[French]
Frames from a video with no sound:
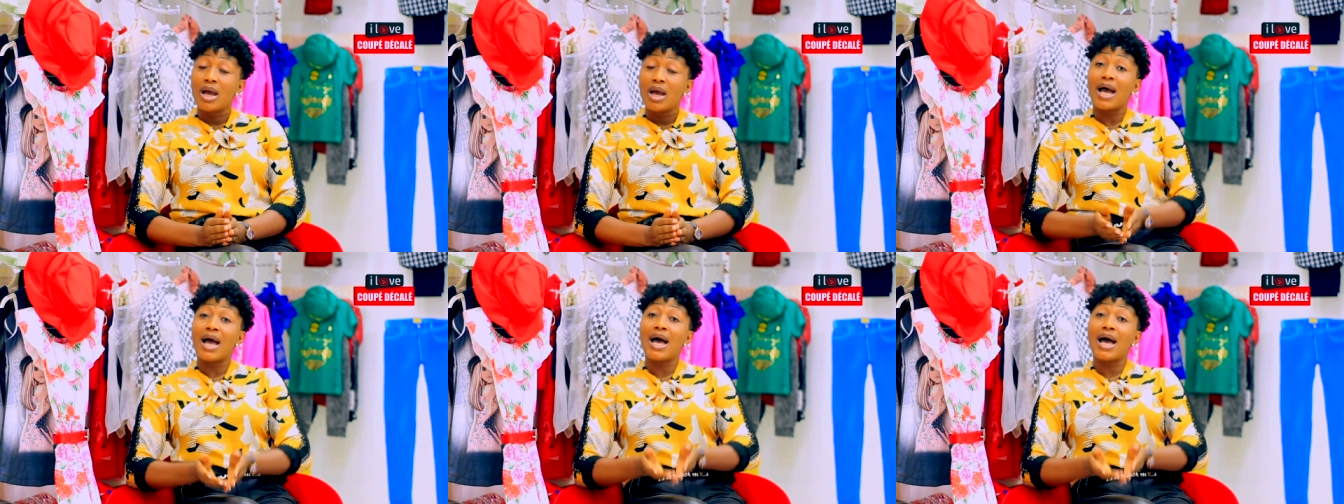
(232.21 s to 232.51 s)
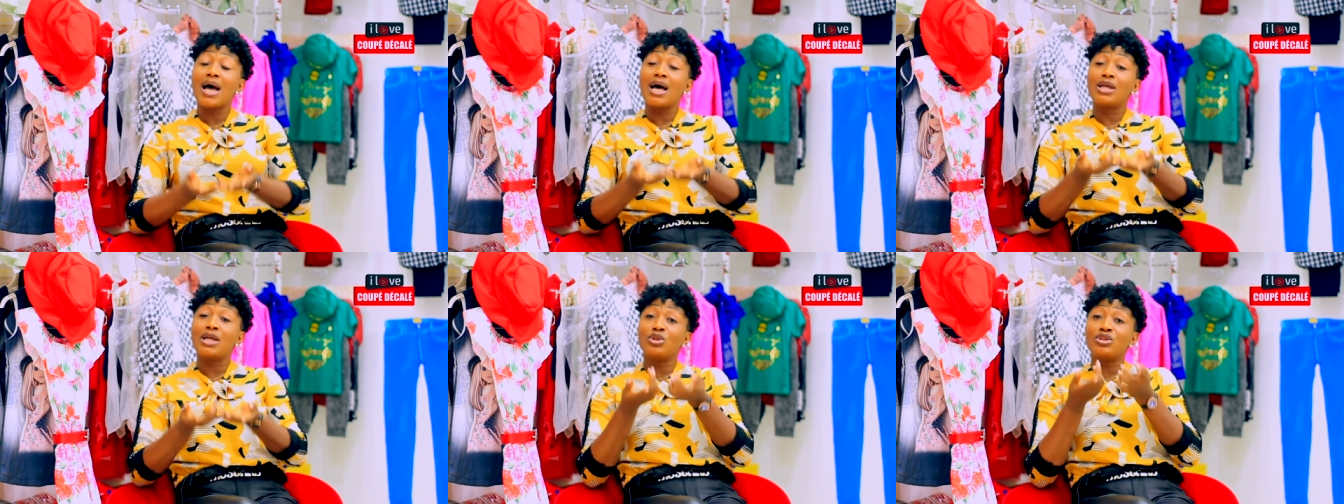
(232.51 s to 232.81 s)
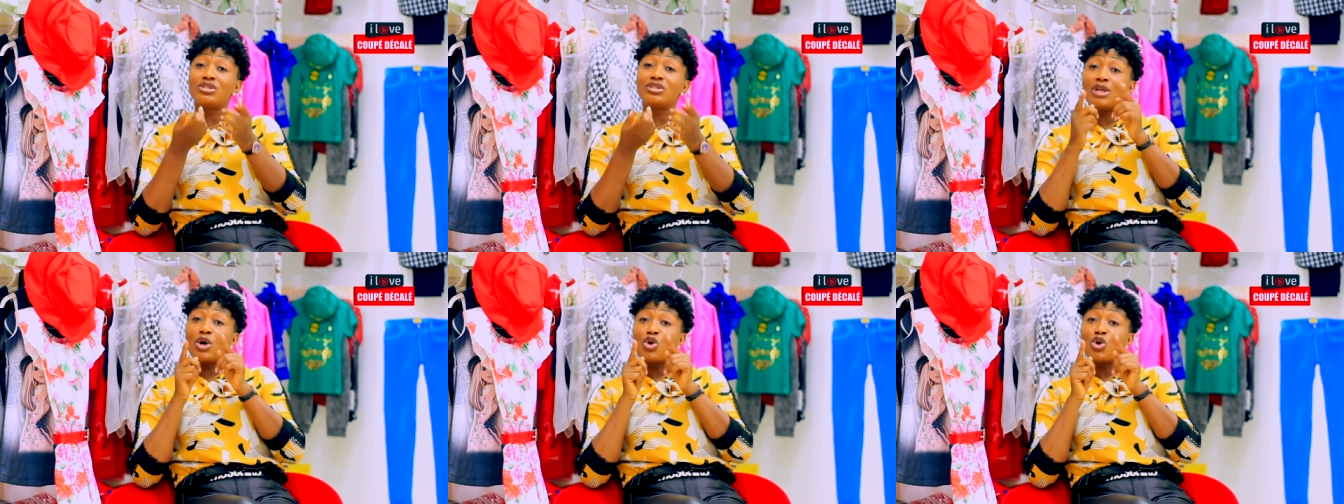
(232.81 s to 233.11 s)
ah,
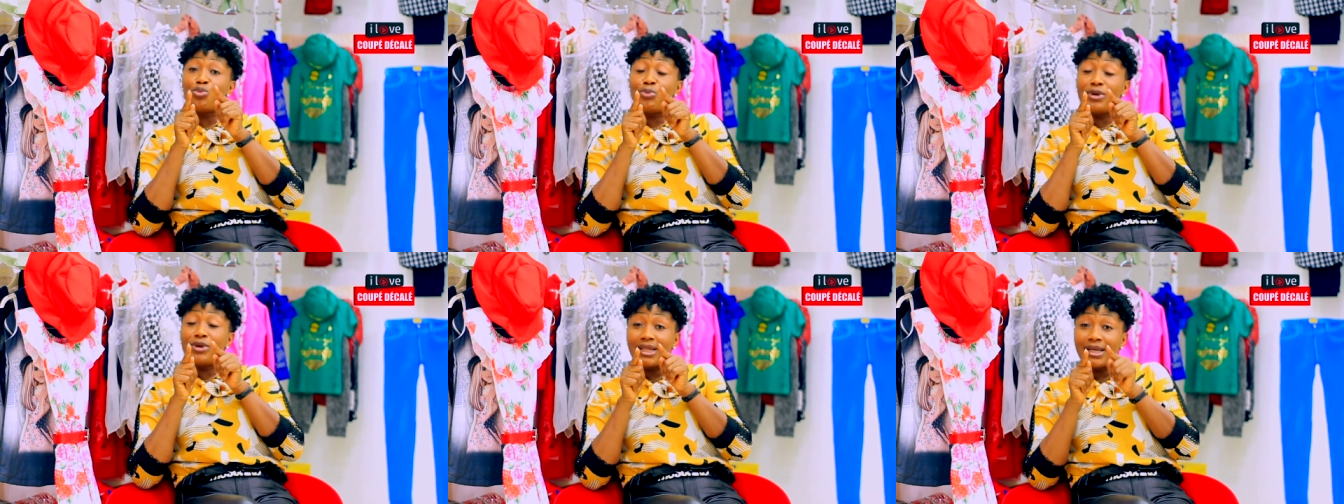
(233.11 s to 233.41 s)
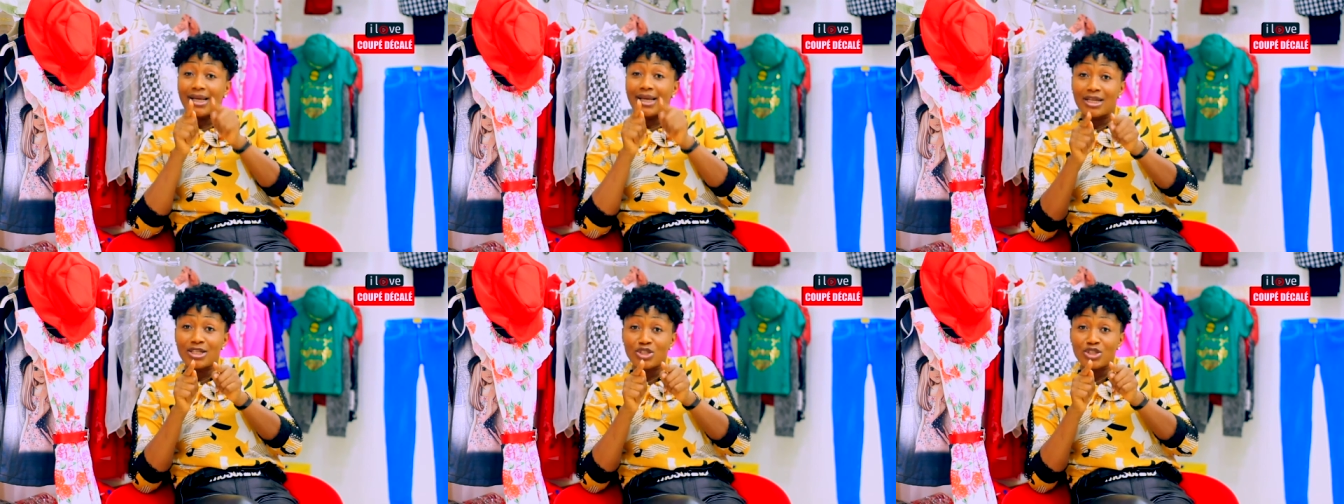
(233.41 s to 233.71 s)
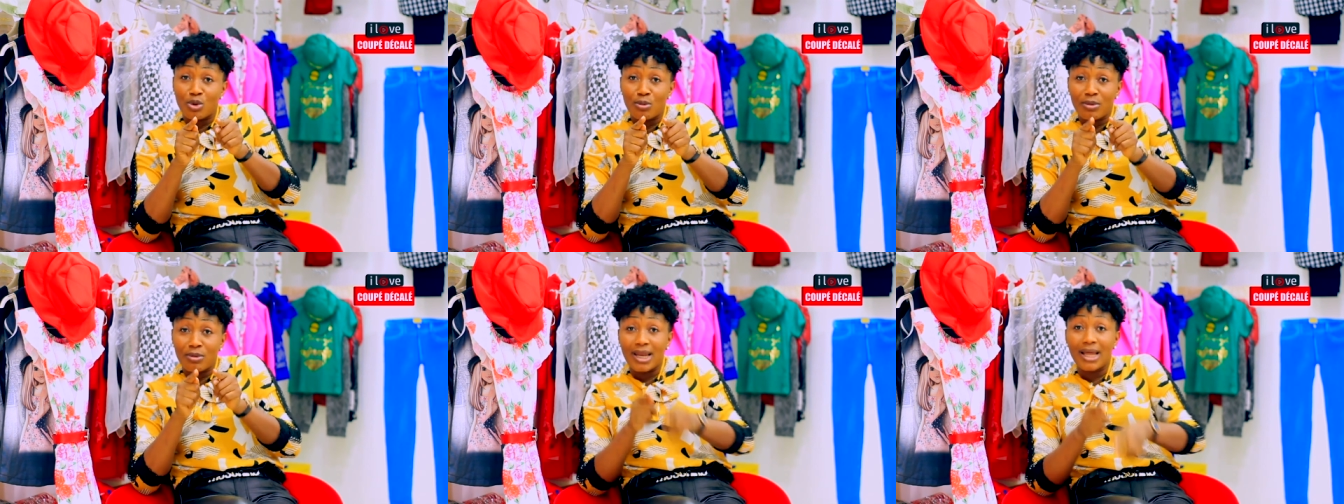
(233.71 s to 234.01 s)
donc c'est dans le coupé décalé
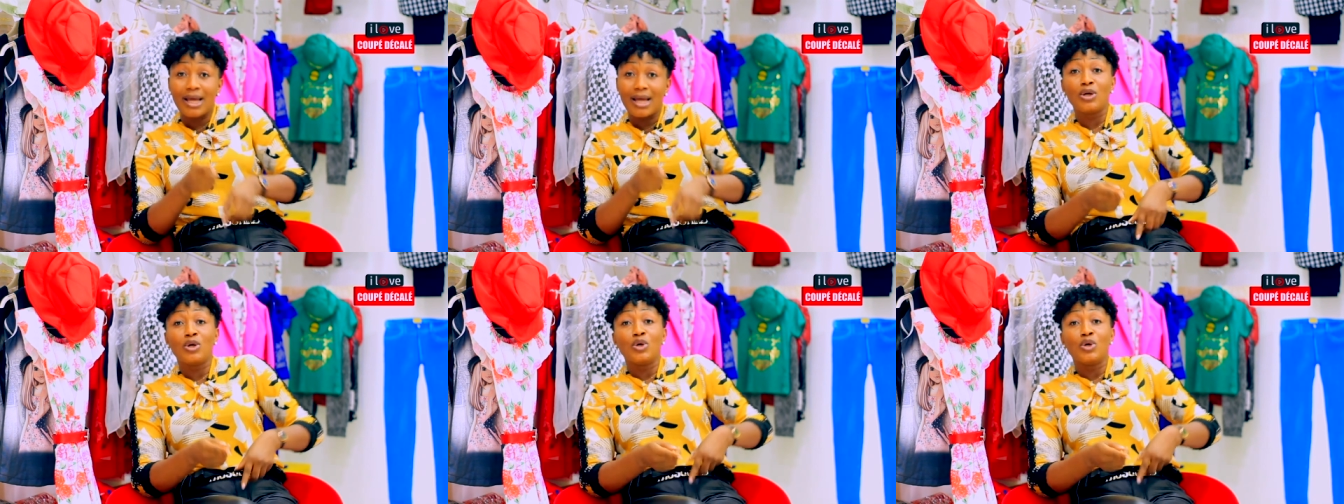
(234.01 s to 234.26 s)
seulement là.